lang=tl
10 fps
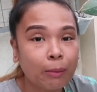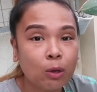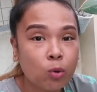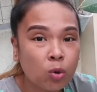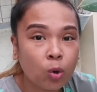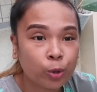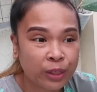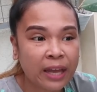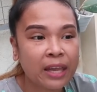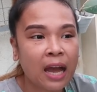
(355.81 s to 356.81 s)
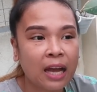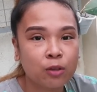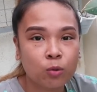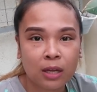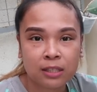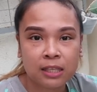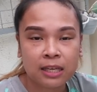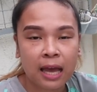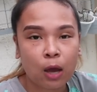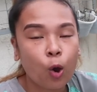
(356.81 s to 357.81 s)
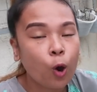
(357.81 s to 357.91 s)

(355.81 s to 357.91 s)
malungkot, hayaan nyo lang sila.